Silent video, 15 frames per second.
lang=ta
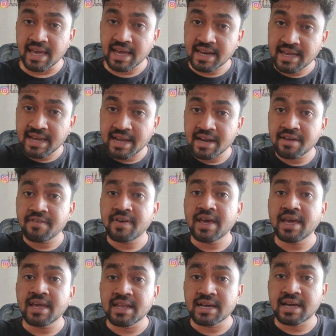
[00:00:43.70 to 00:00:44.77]
ஏற்கனவே
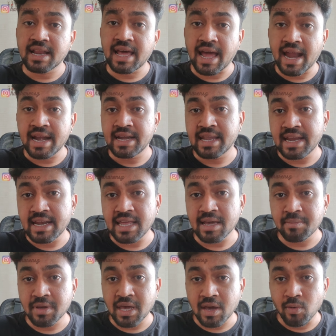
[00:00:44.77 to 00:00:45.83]
இருக்கிற ஆன்டி
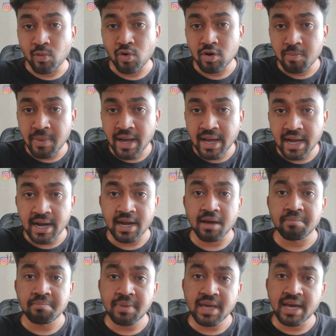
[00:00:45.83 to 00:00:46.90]
டிஎம்கே ஓட் பேங்கை
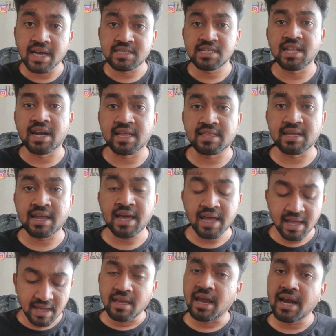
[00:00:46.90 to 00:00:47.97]
நம்பி கட்சி நடத்துகிற
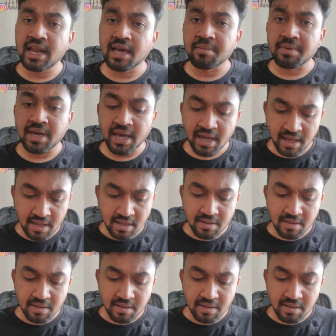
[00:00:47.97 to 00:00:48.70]
ஏடிஎம்கே